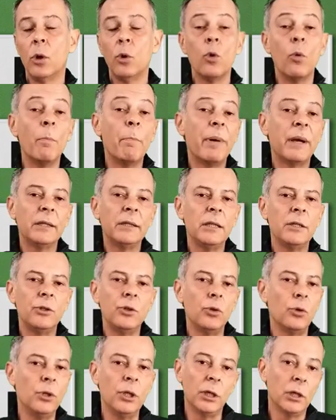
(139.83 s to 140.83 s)
con
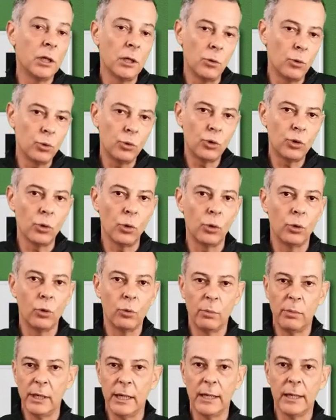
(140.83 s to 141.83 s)
partizioni che non sono
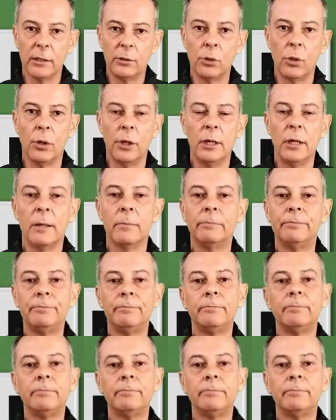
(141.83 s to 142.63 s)
obbligatorie.